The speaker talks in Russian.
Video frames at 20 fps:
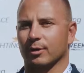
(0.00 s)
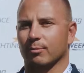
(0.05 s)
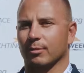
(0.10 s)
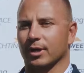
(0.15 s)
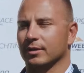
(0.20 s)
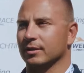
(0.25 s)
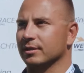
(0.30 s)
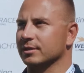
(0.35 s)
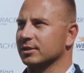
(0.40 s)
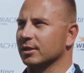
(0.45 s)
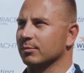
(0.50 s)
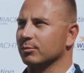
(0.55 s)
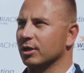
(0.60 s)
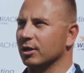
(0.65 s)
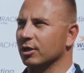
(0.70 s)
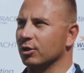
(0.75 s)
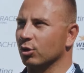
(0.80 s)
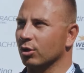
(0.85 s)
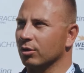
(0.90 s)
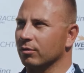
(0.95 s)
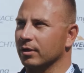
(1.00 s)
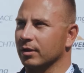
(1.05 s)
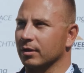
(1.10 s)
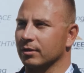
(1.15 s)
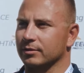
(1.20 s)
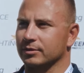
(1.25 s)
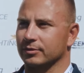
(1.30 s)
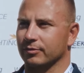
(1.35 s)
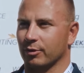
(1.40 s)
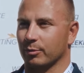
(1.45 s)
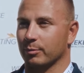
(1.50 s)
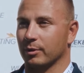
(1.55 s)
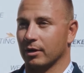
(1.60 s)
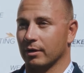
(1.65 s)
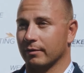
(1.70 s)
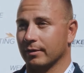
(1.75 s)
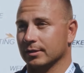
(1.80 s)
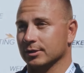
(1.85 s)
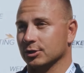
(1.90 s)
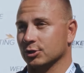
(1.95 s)
Команда, на самом деле, новая.
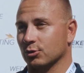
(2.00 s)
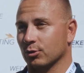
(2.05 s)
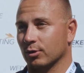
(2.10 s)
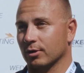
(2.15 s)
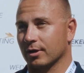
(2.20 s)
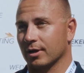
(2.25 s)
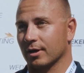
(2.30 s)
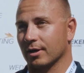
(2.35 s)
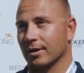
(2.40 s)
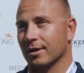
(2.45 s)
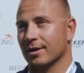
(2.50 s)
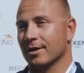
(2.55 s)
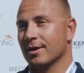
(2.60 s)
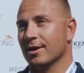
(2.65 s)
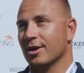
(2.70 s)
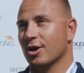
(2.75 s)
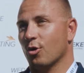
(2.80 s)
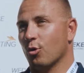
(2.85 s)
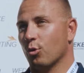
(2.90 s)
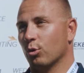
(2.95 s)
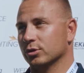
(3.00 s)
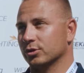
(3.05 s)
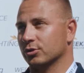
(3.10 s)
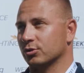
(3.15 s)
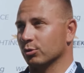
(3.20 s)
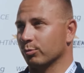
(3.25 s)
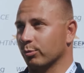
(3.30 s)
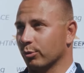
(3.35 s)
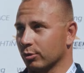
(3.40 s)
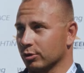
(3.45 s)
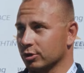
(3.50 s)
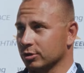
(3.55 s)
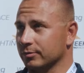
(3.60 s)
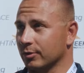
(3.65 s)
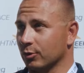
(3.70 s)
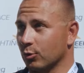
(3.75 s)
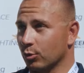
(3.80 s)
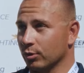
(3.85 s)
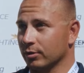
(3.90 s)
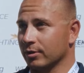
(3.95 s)
Сформировалась только осенью
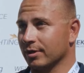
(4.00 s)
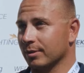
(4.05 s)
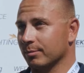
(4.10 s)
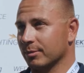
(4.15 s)
прошлого года.